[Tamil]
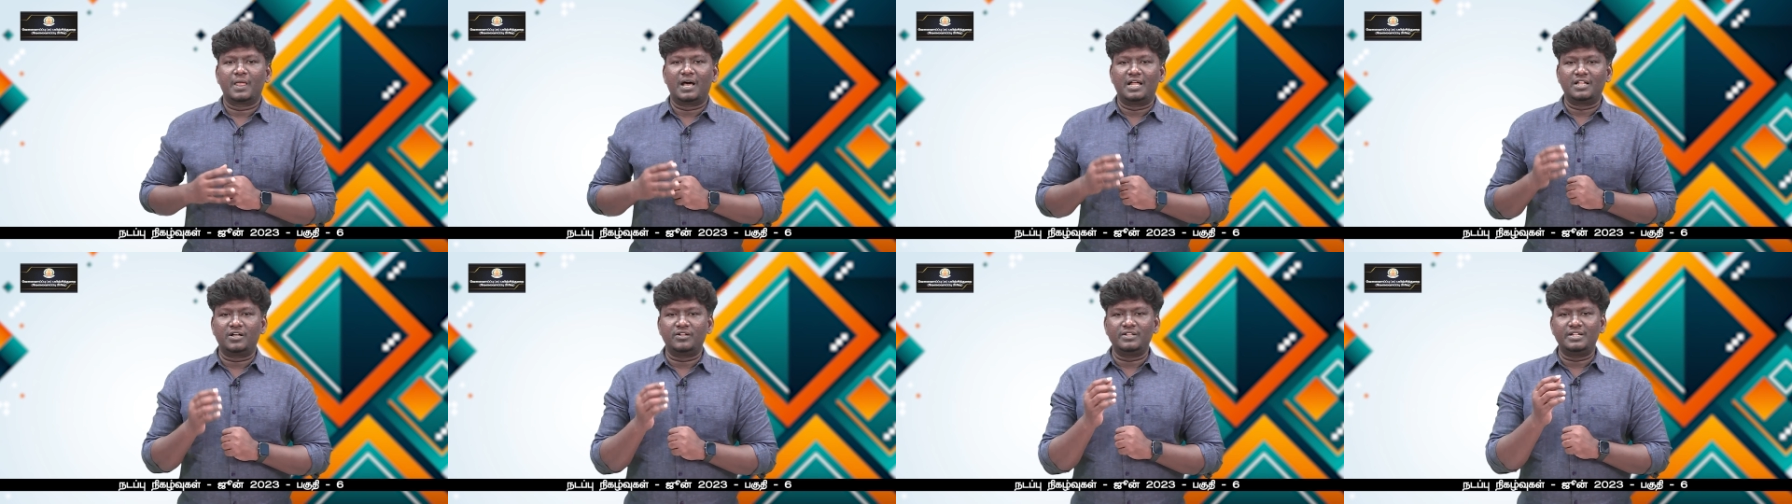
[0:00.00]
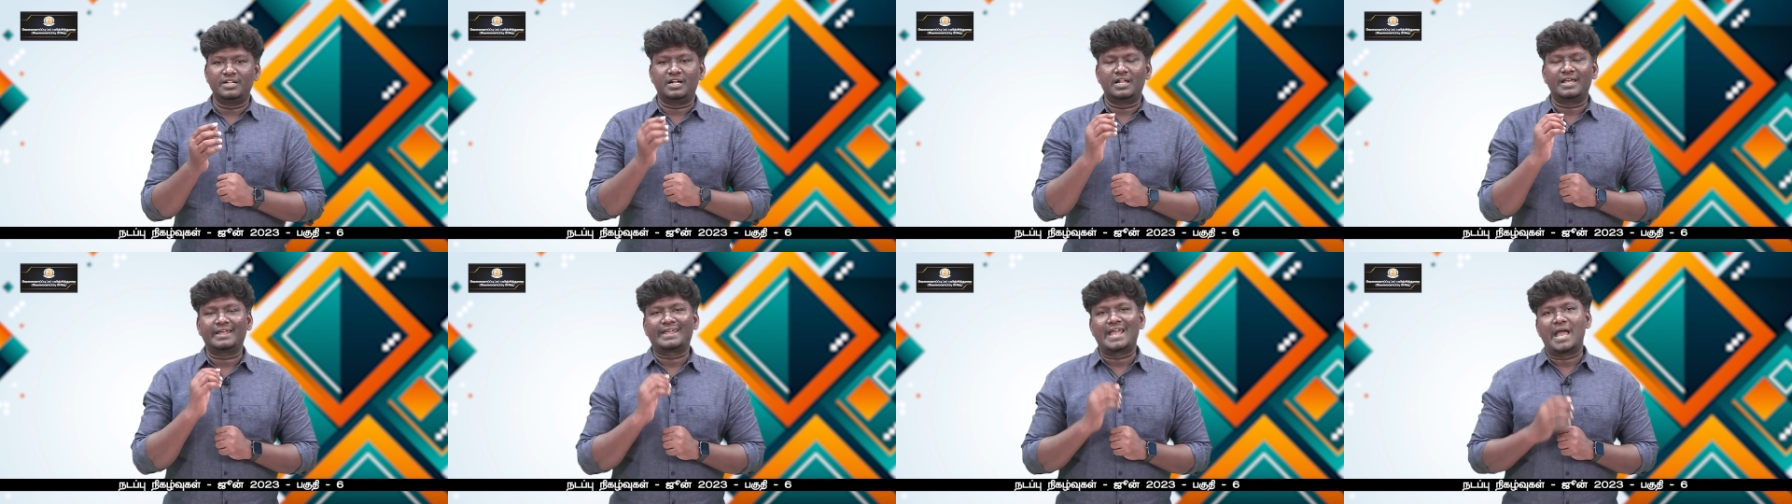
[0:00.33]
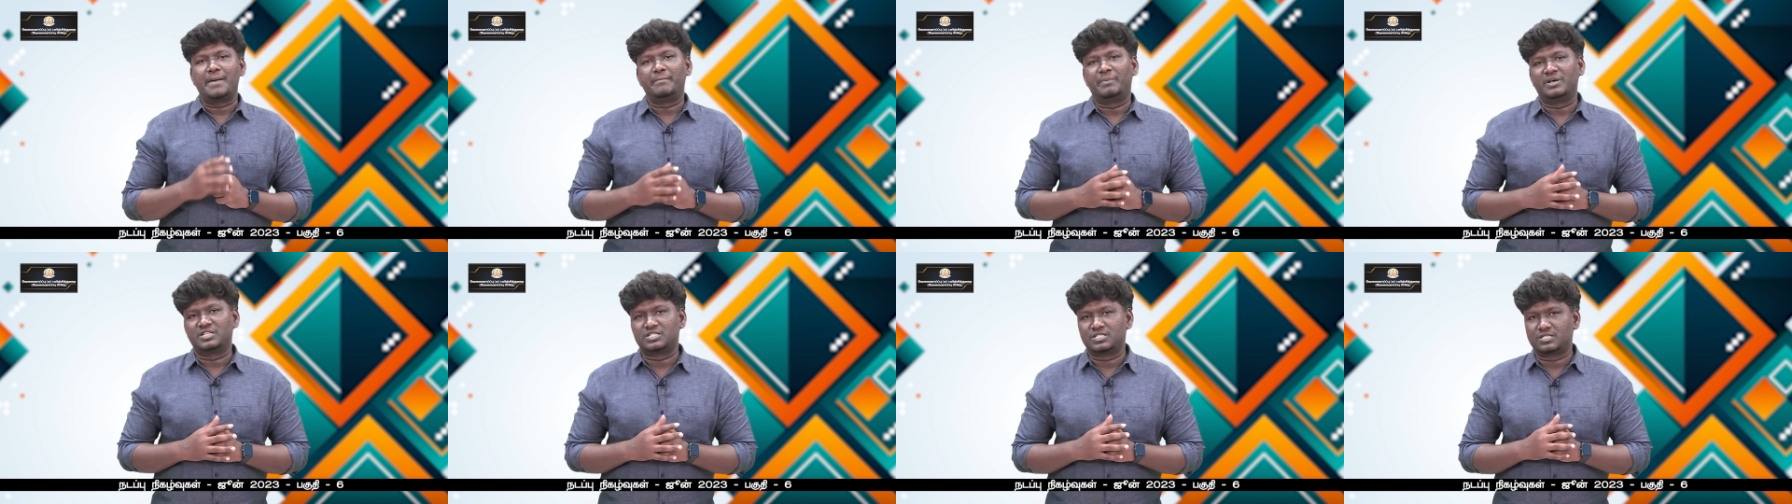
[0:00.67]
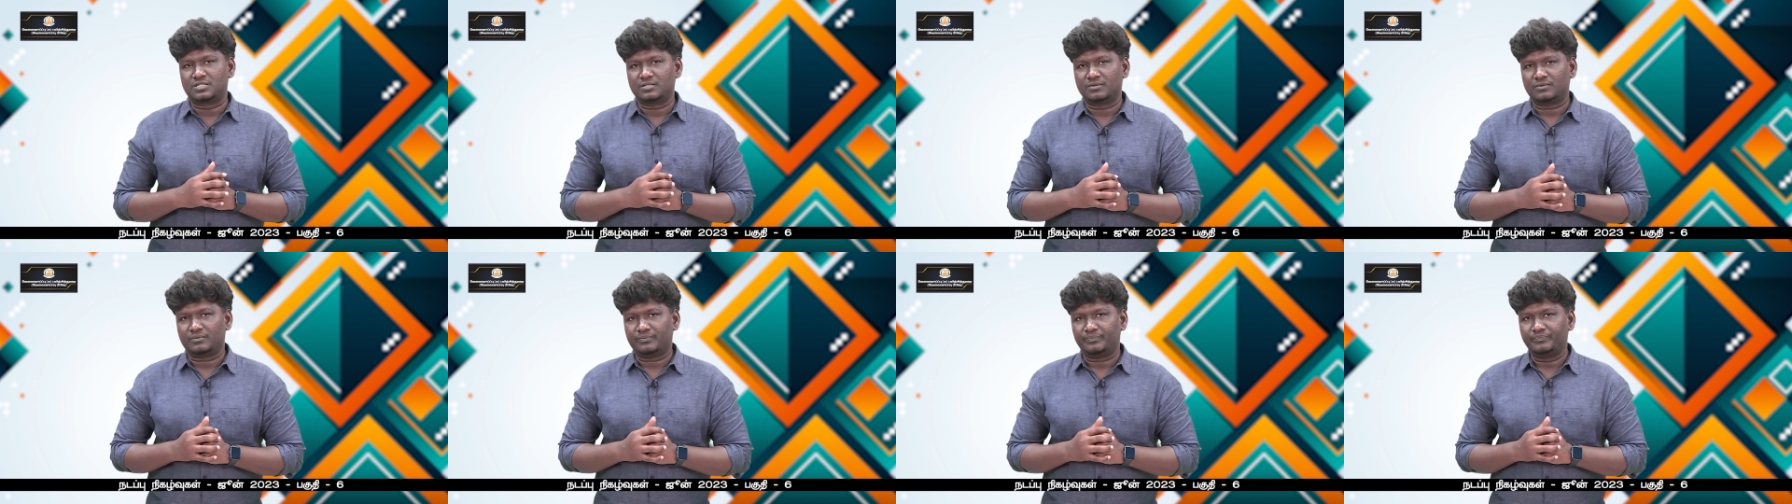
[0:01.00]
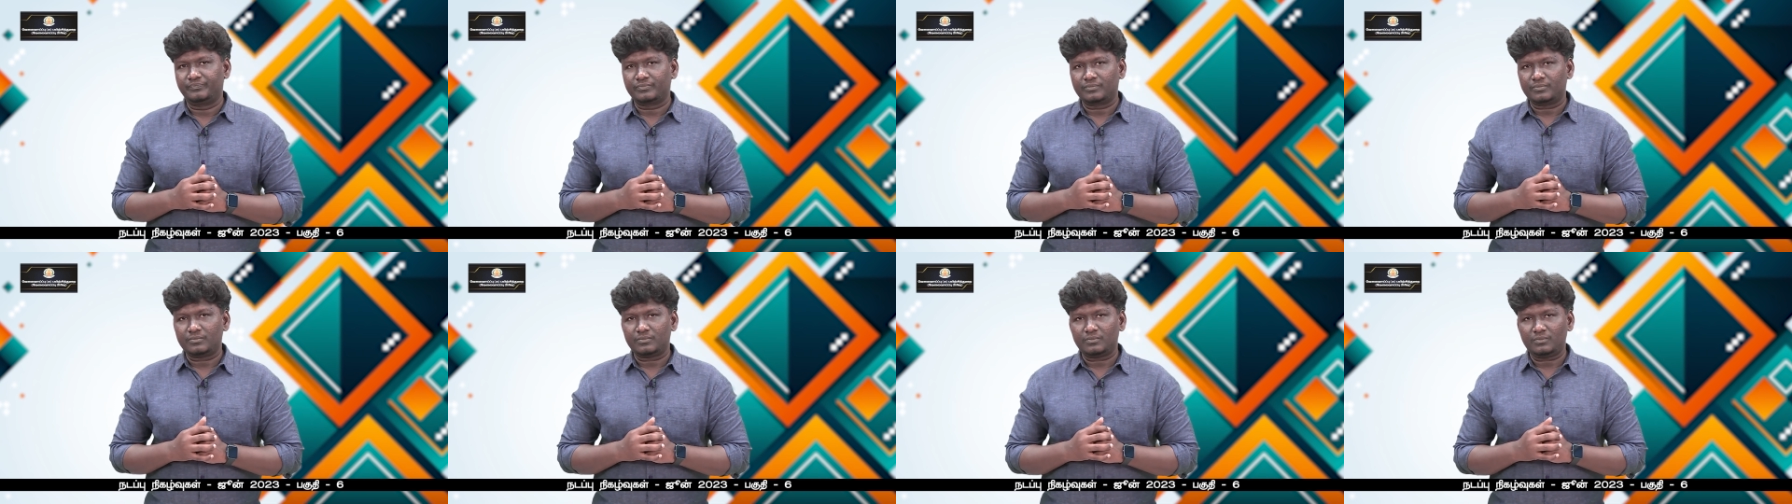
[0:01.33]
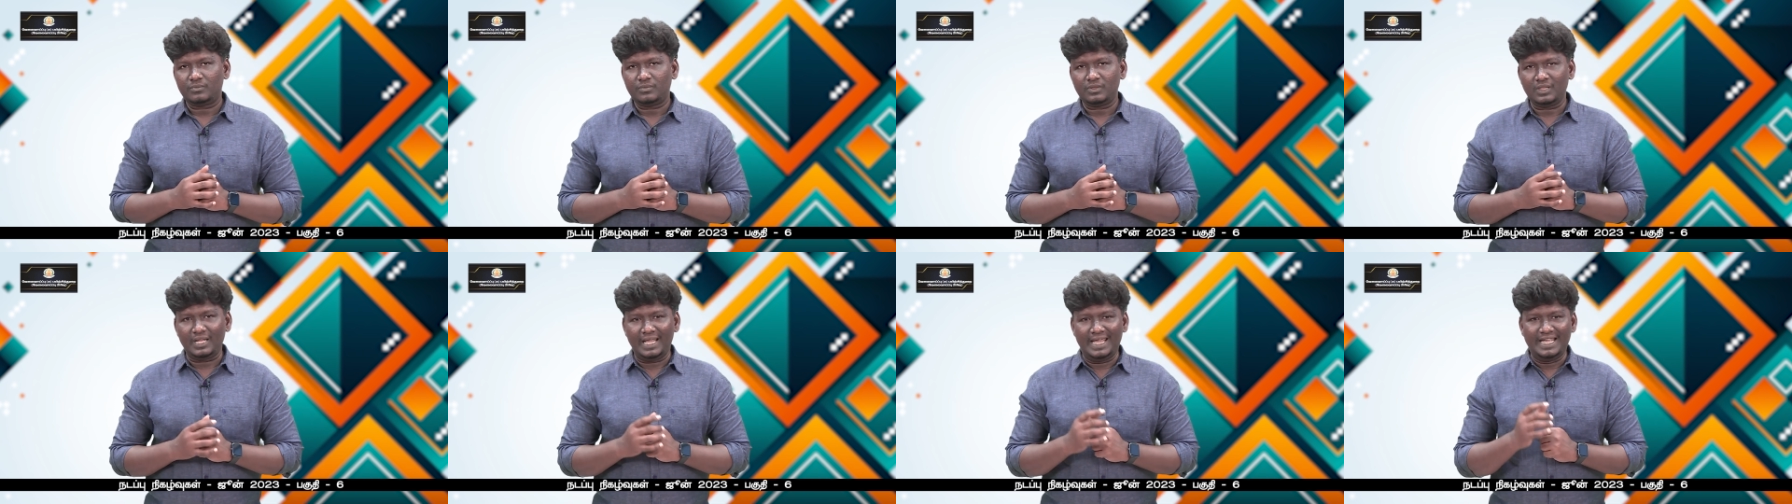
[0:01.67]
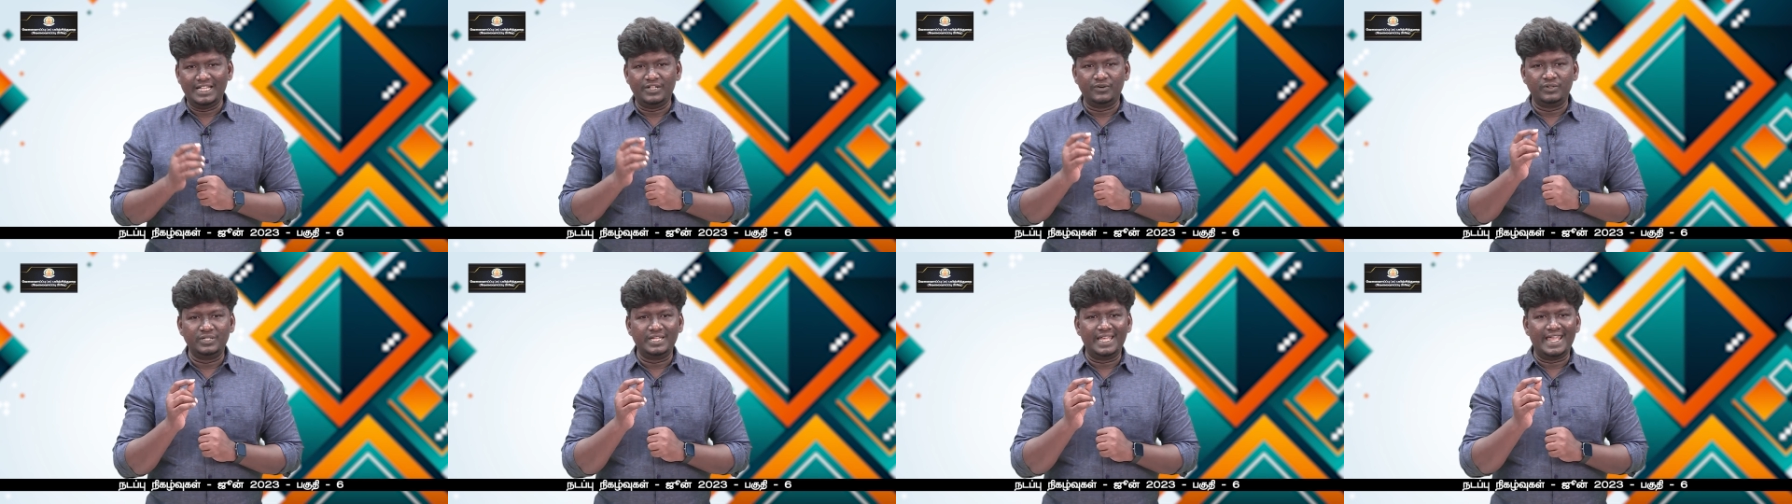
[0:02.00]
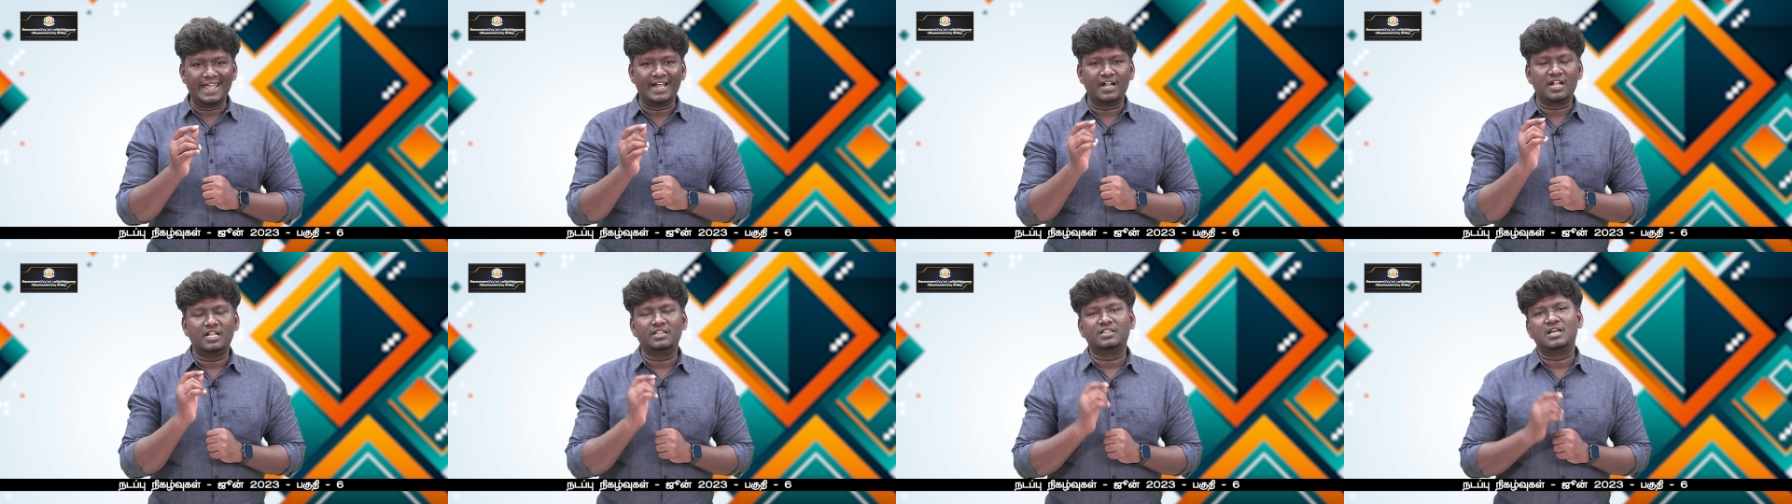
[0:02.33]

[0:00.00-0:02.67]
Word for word: அதாவது என்னென்னா கேம்பஸ் இது வந்து எங்கன்னா